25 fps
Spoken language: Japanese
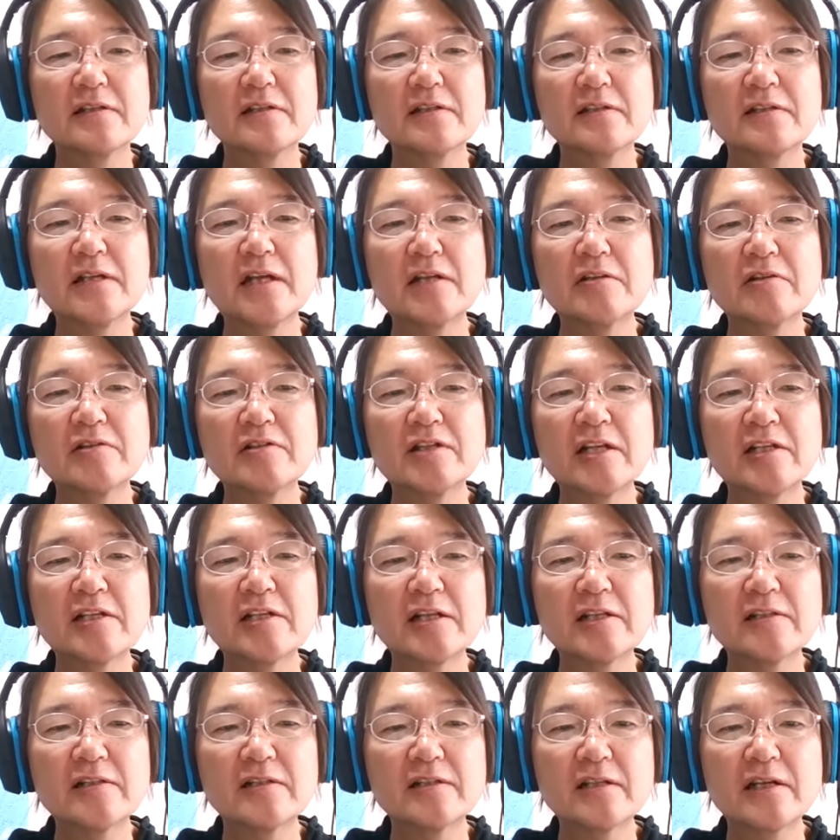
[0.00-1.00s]
なんとかならな
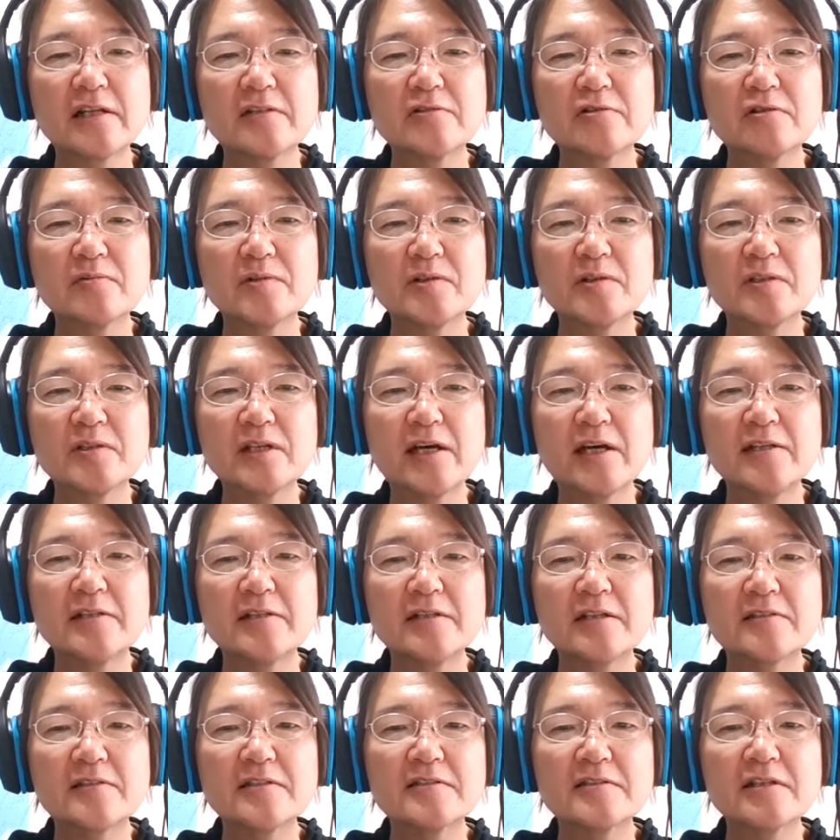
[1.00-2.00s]
いかと思って入っ
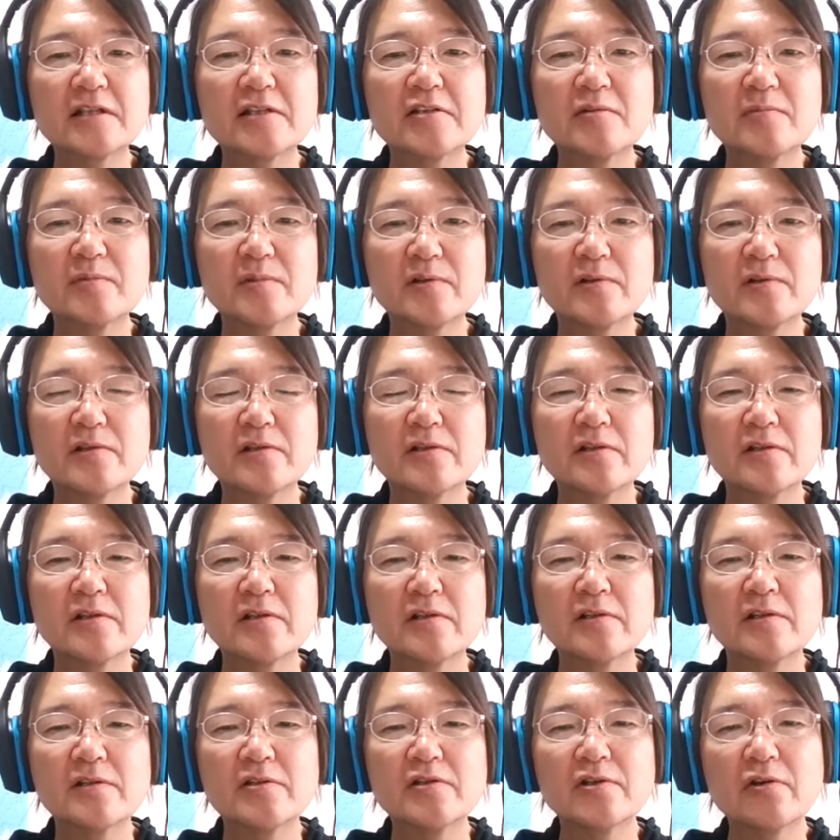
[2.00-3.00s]
たんですけども
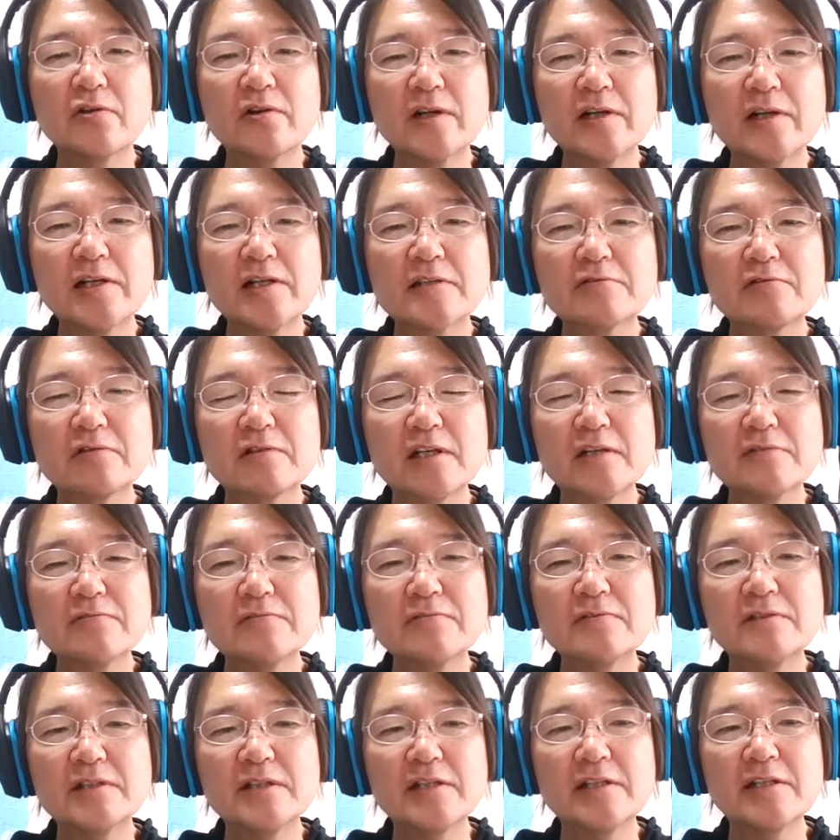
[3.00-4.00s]
世の中がそんなふ
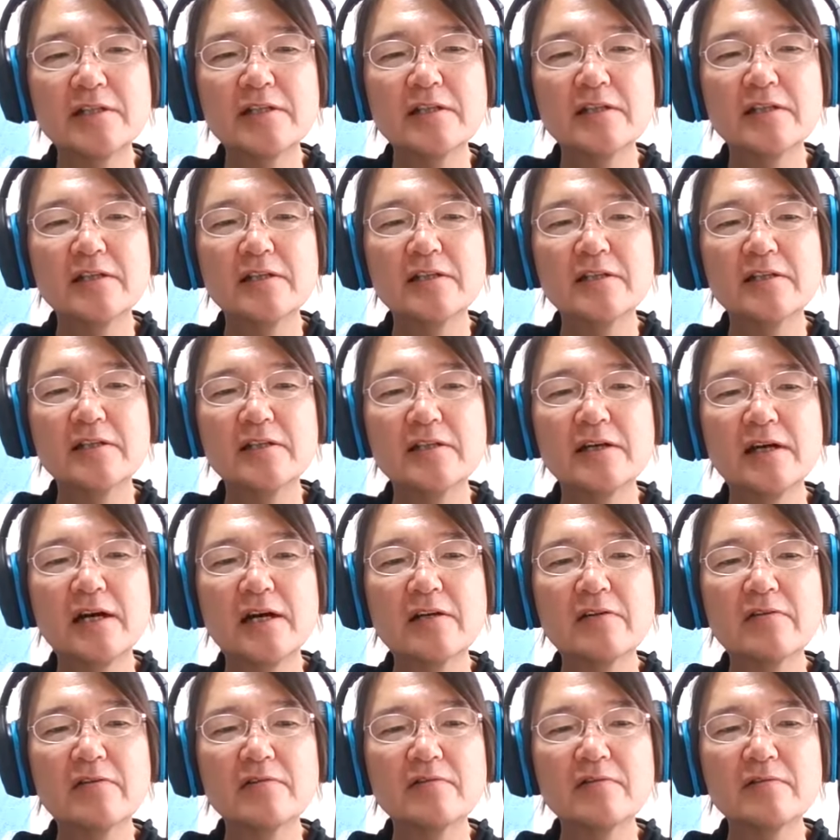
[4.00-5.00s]
うにあ
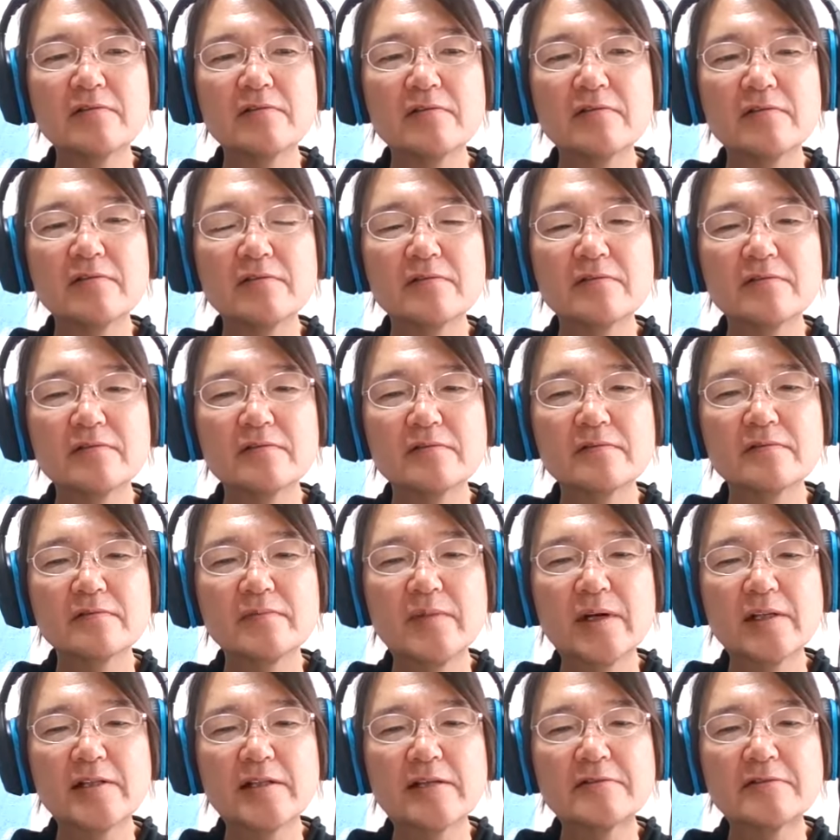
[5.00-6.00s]
の
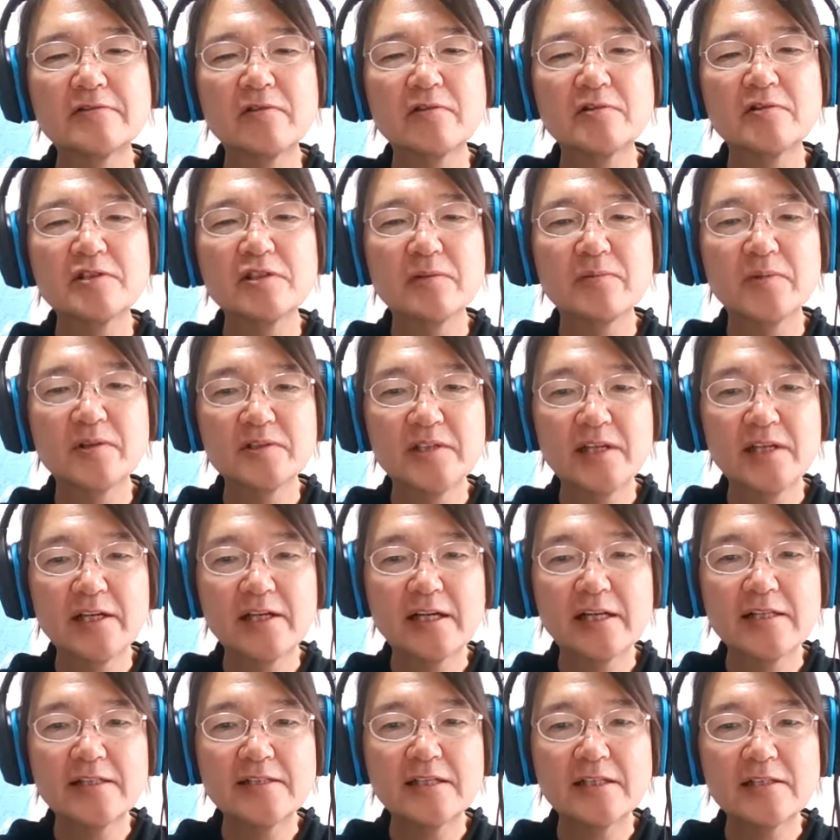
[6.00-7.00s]
まあテクノロジーの問題か
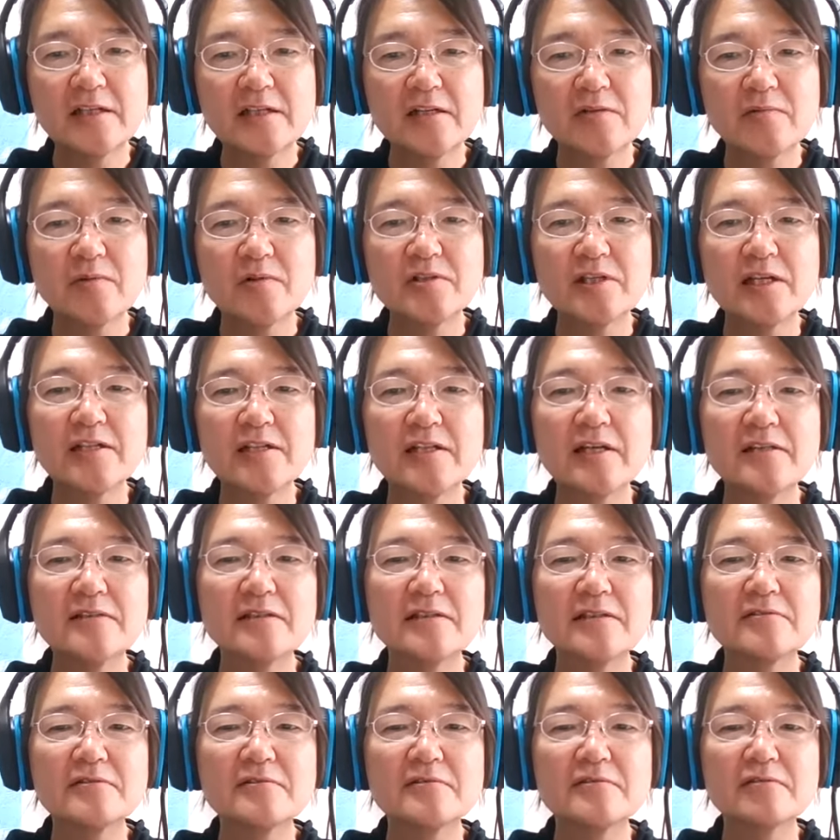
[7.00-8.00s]
ら生き方の問題になって
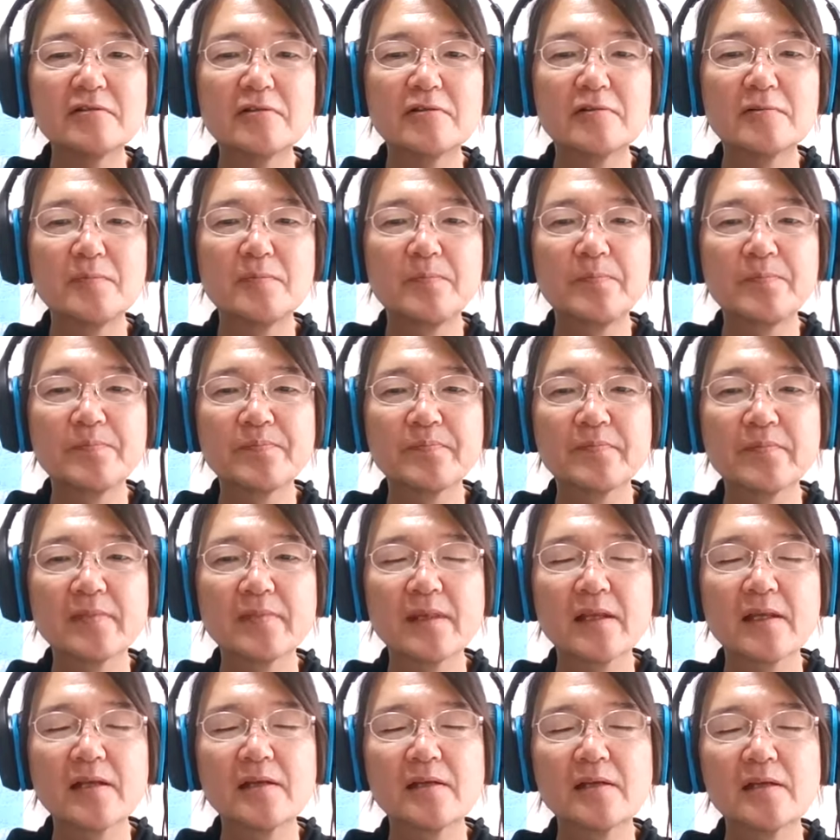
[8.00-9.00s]
くると
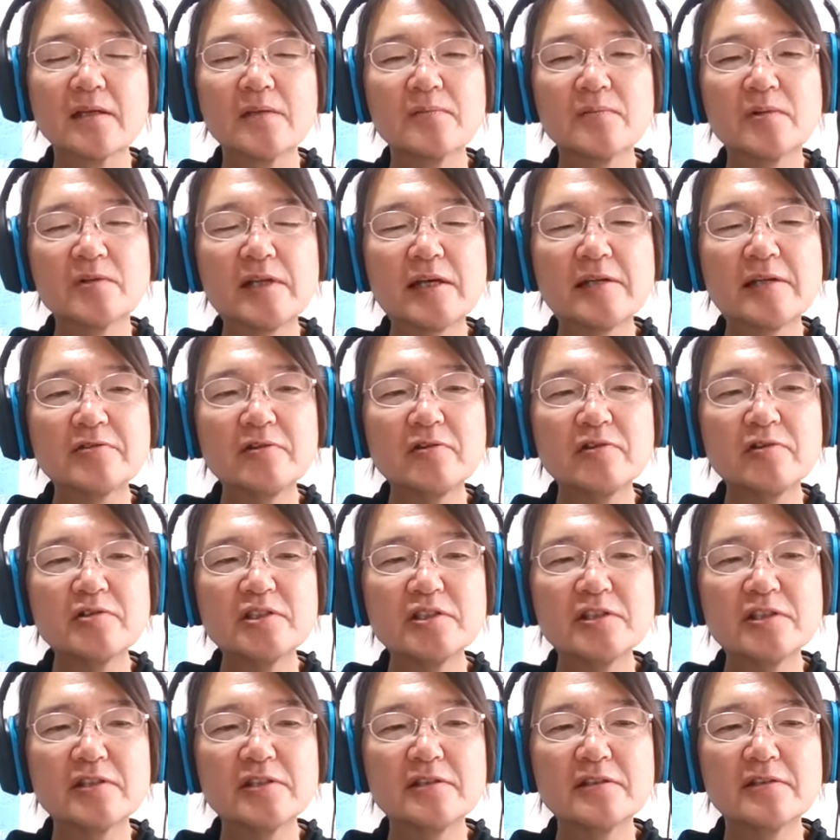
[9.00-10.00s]
もう
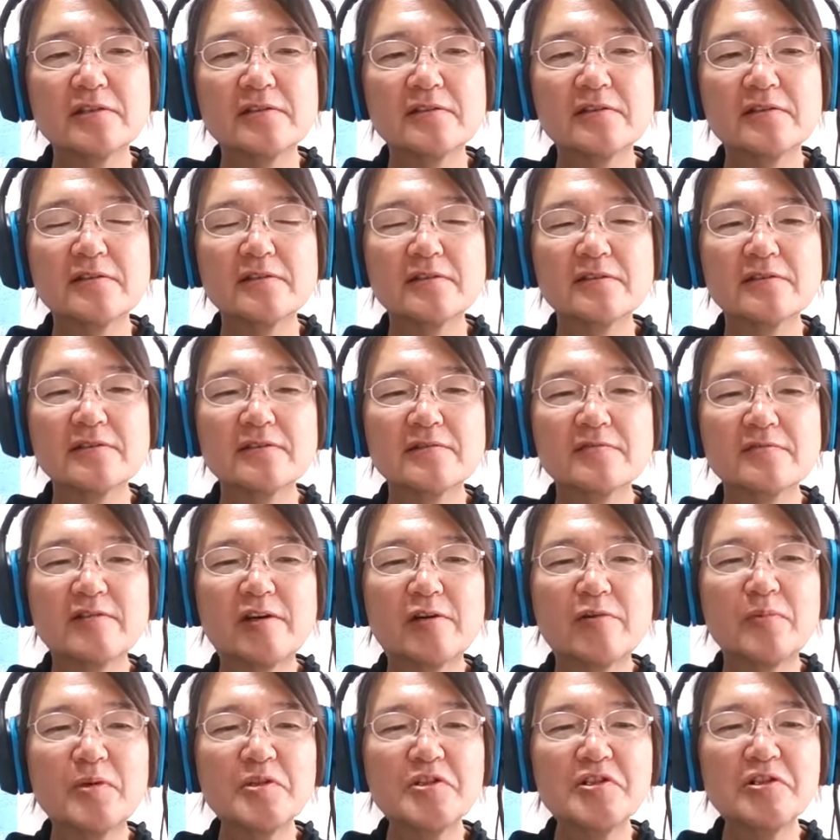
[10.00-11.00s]
テクノロジーは
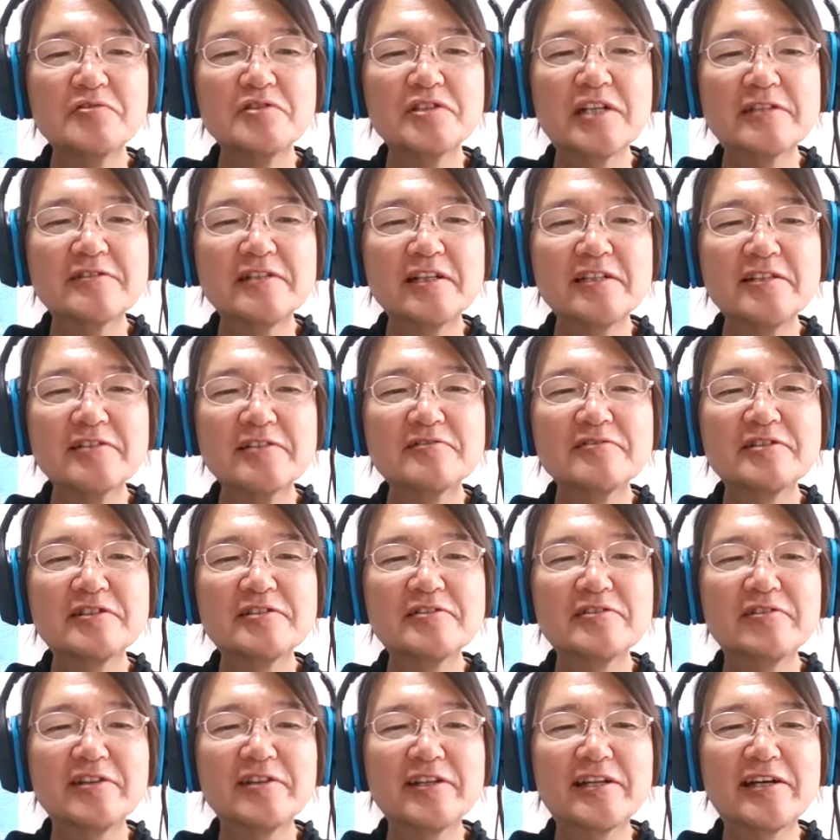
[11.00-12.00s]
面白くなくなってくるんです
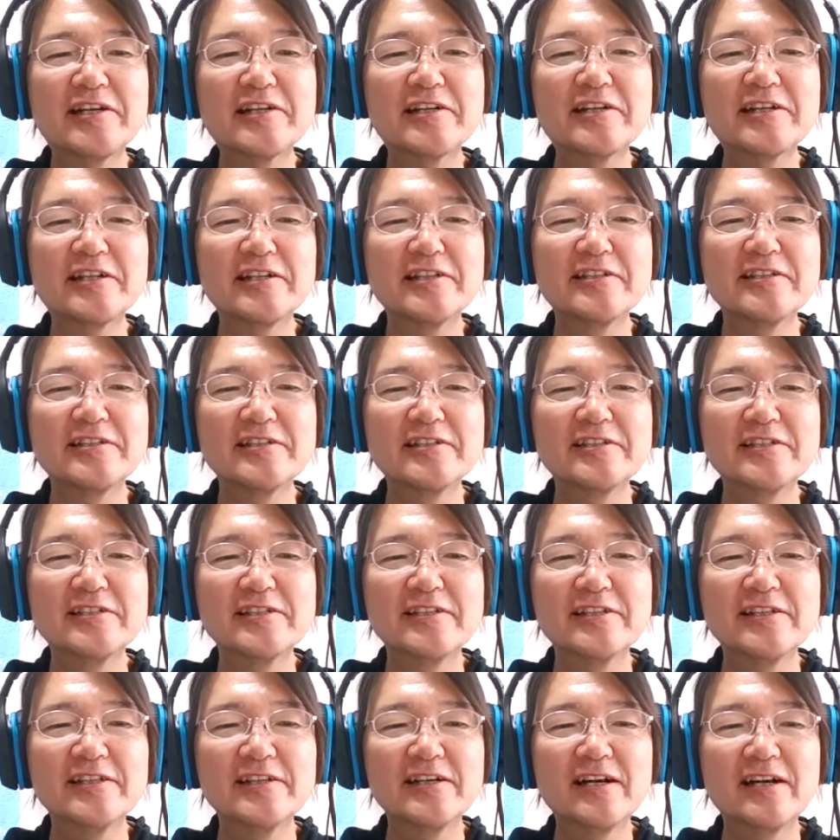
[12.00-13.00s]
よねなんか。
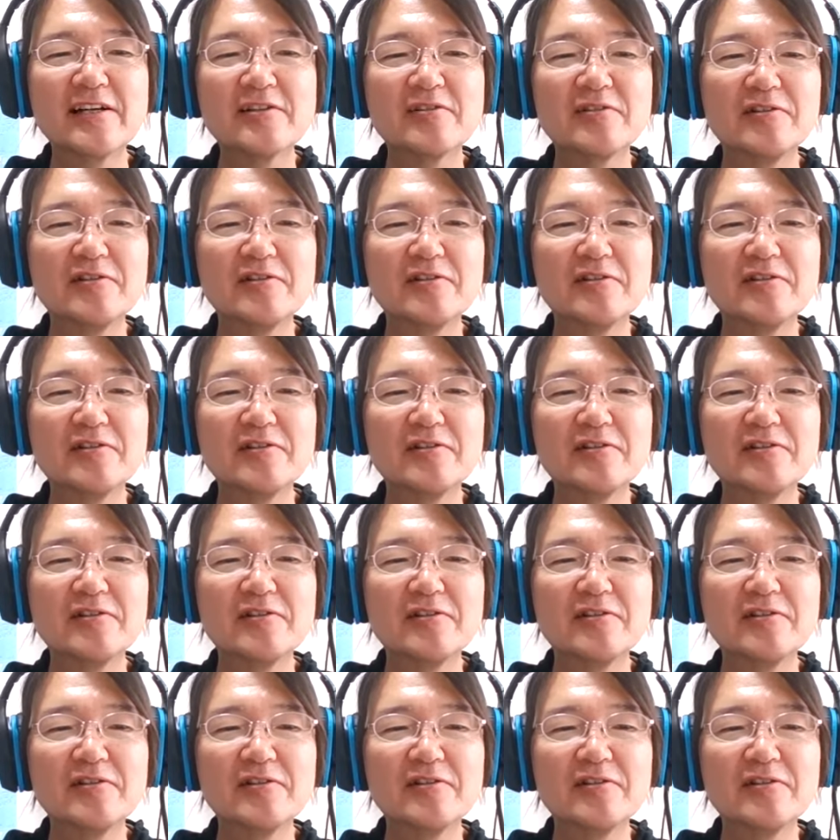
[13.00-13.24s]
あの